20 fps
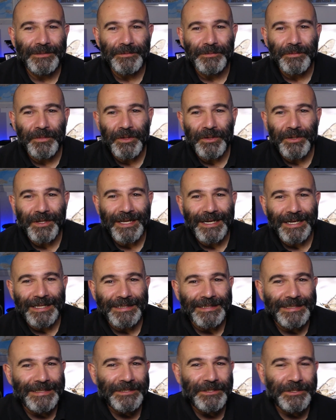di un mio
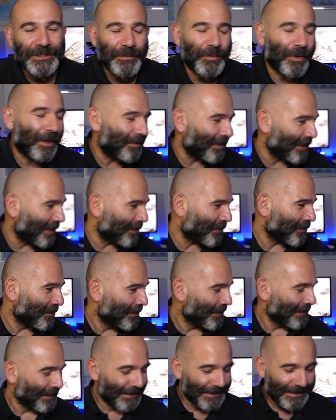grandissimo amico,